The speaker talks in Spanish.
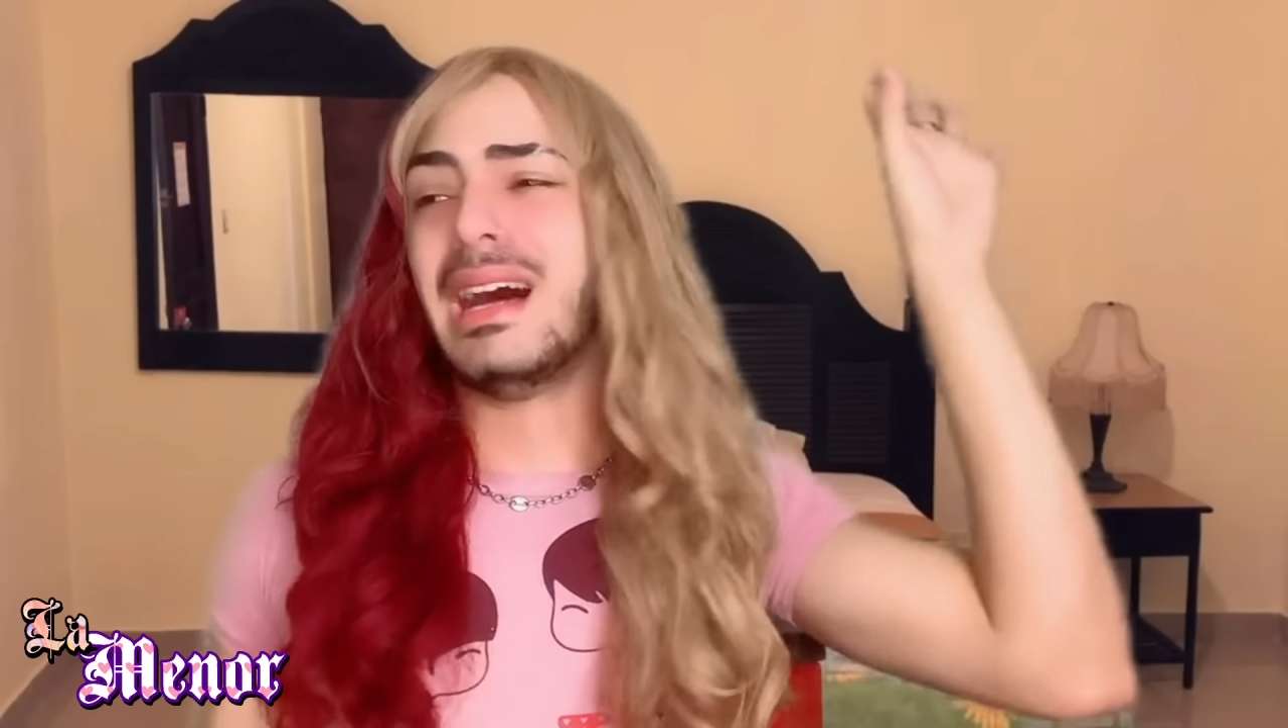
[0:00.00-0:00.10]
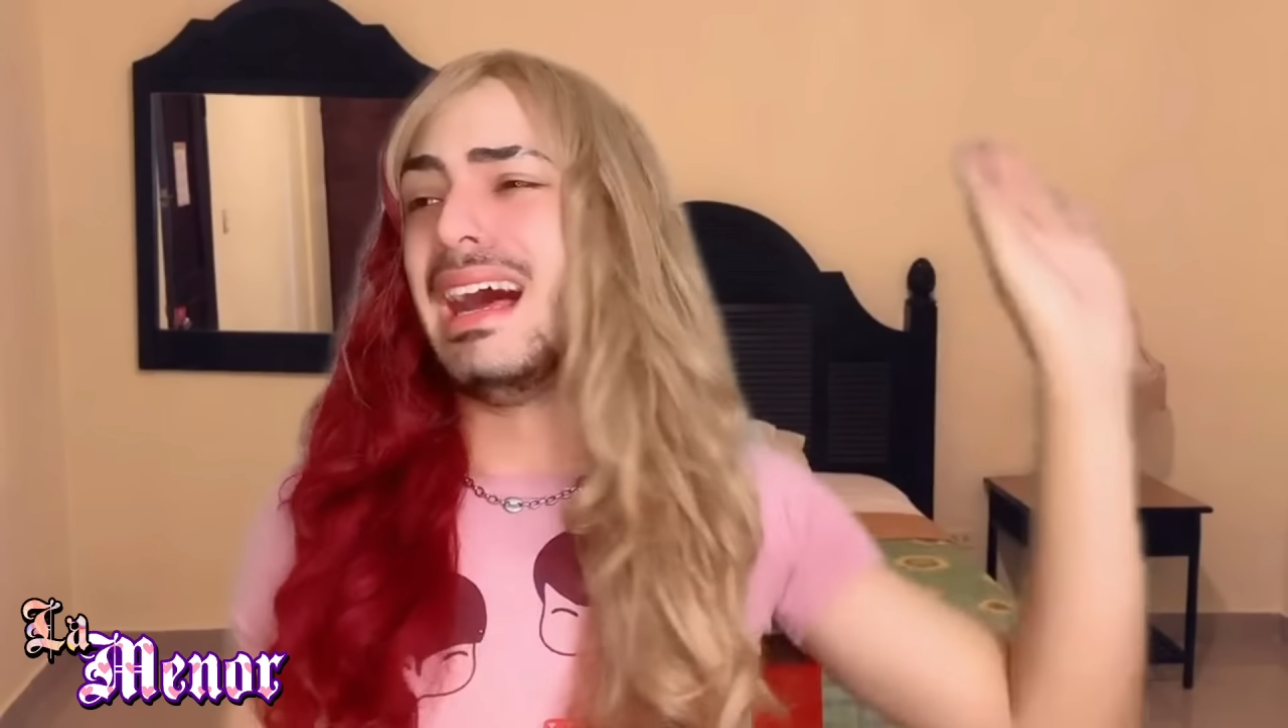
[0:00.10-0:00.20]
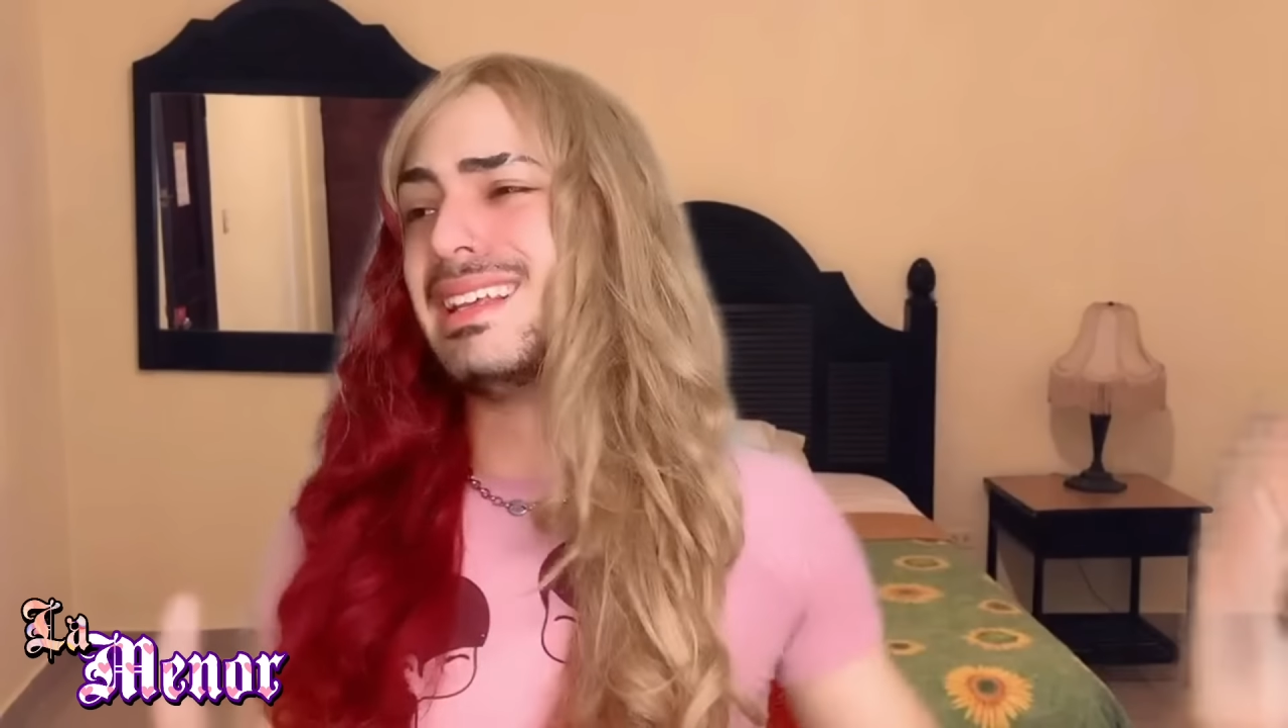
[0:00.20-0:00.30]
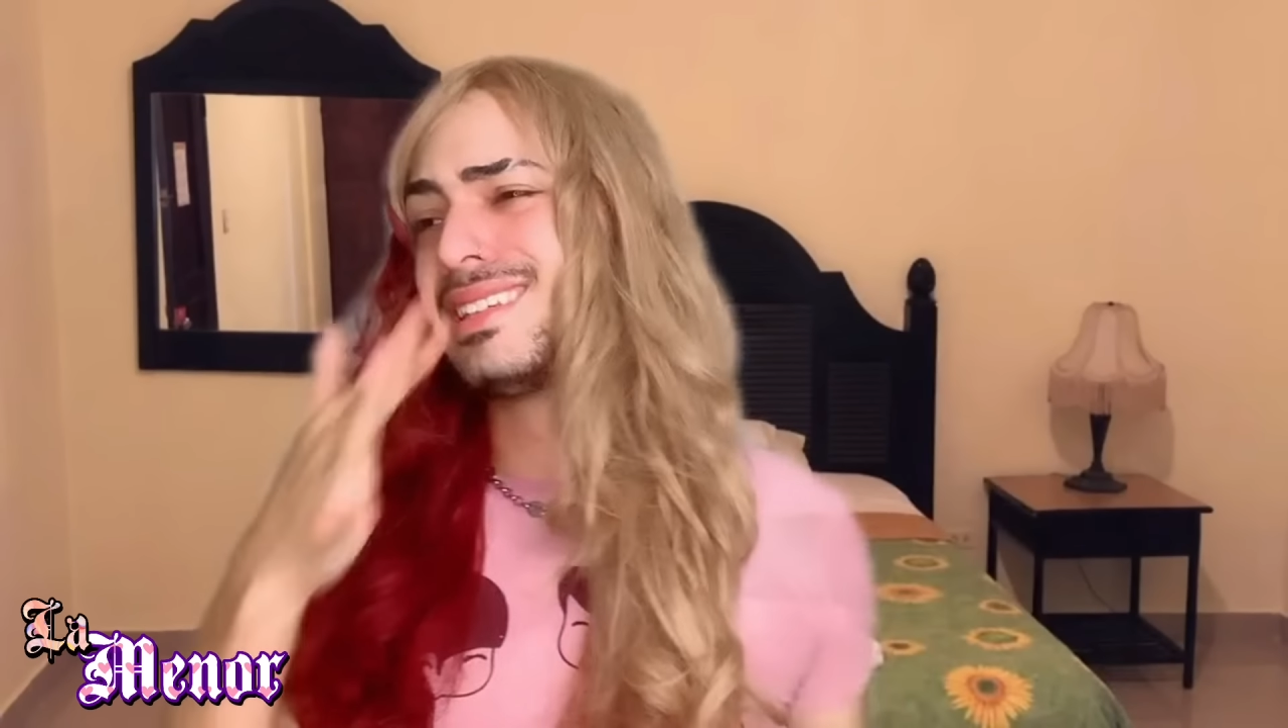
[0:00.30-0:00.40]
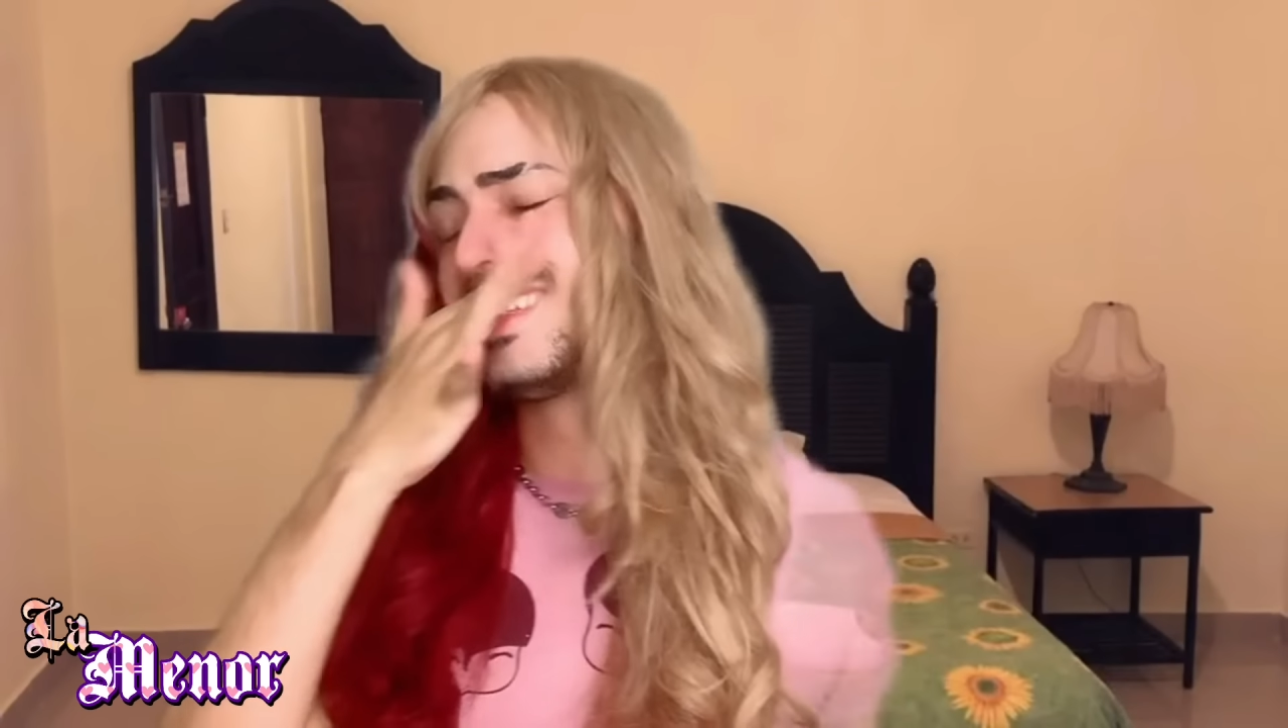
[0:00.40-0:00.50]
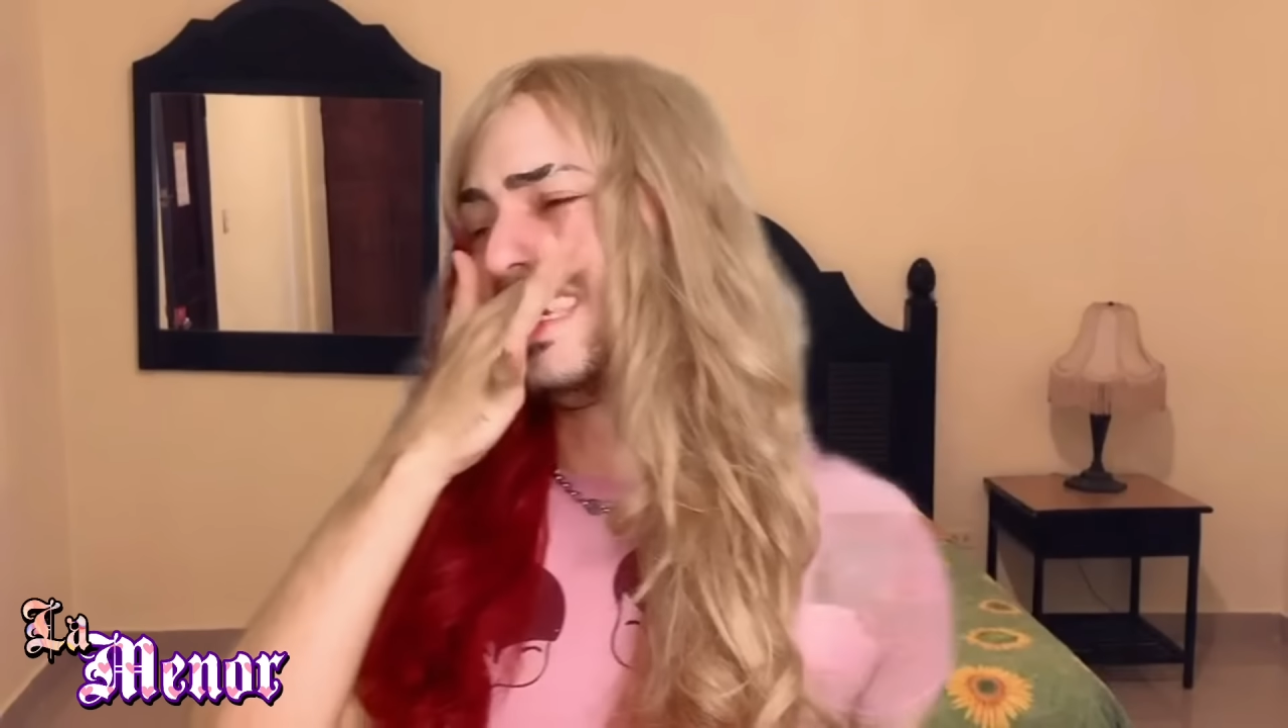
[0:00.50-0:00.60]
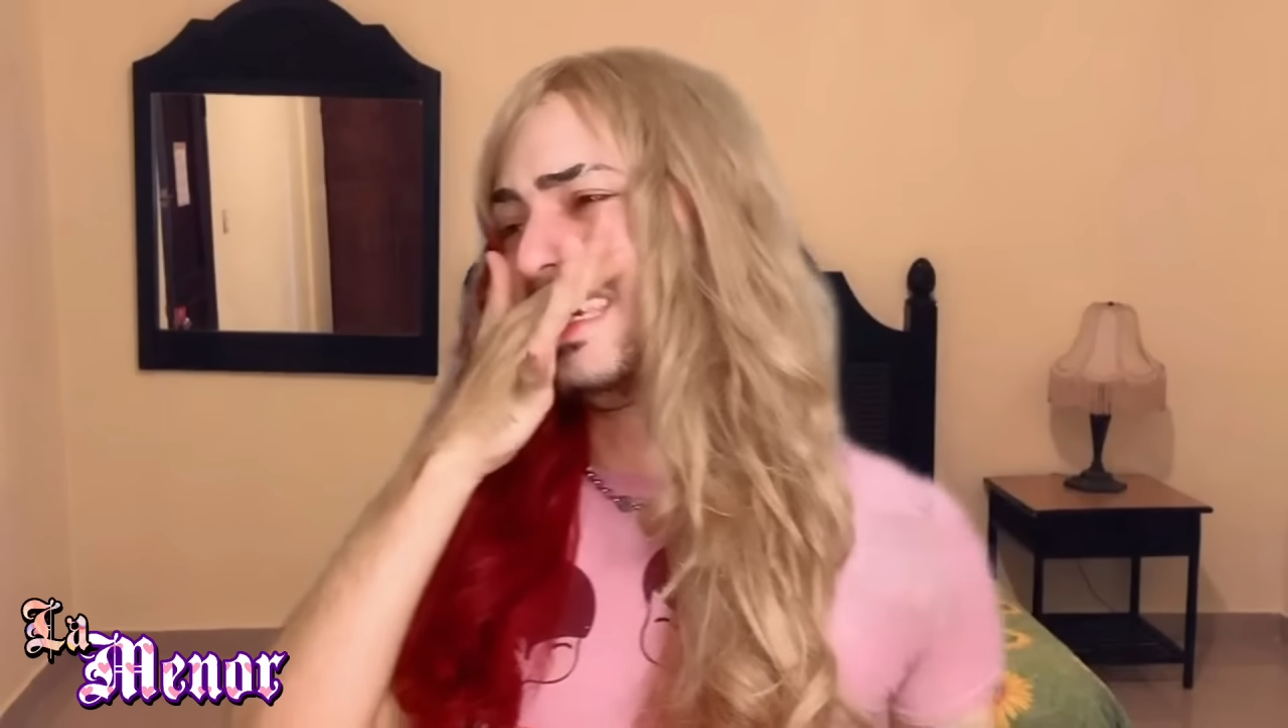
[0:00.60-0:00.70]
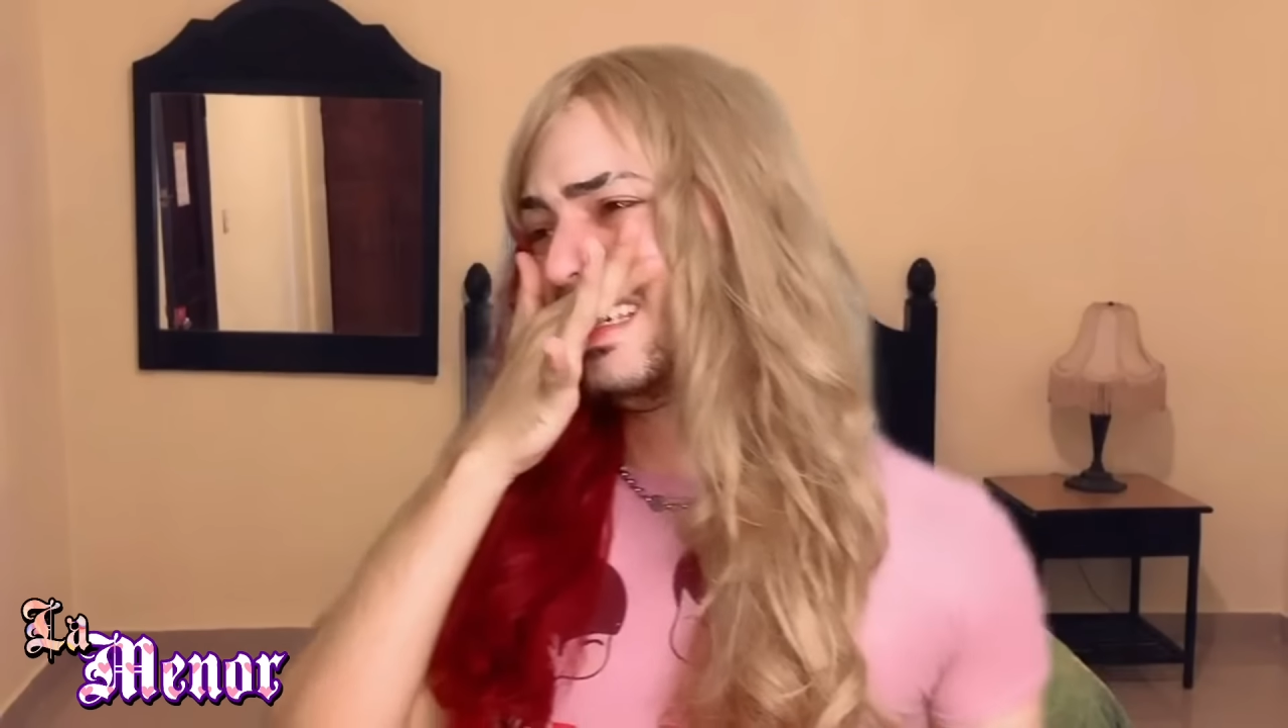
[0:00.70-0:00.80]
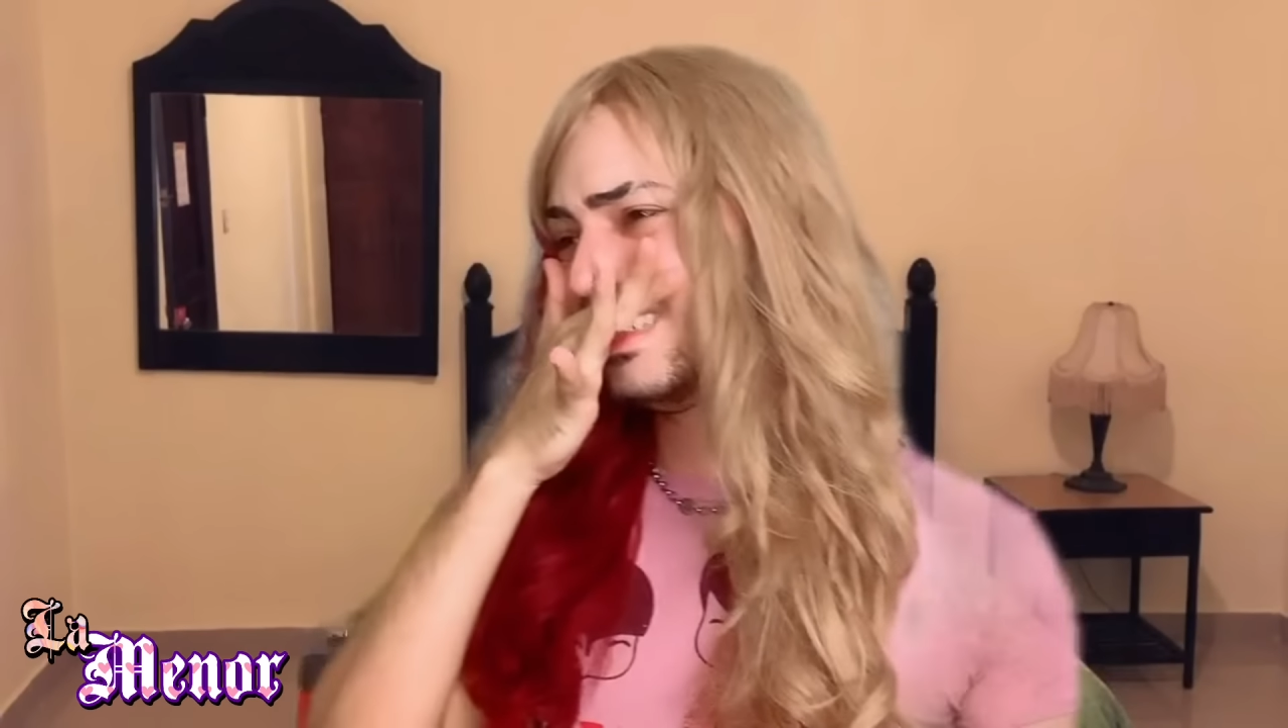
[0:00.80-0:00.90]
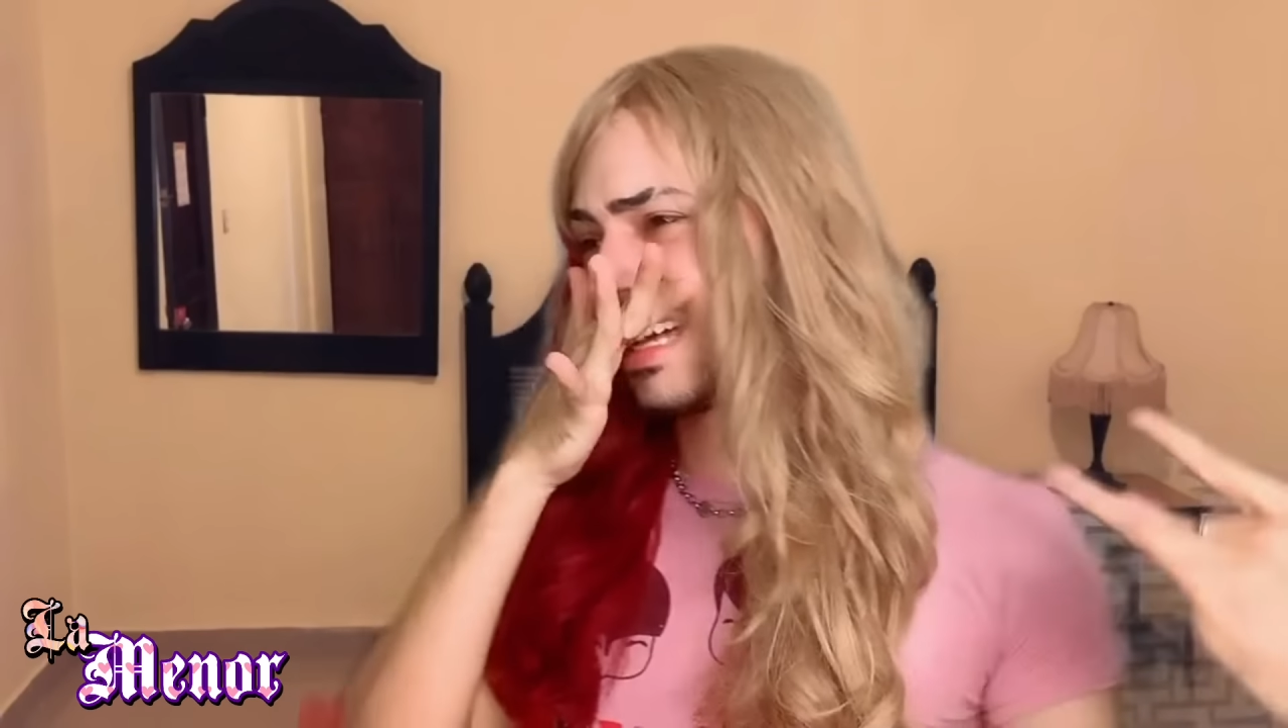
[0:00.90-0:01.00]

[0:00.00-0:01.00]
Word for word: Así,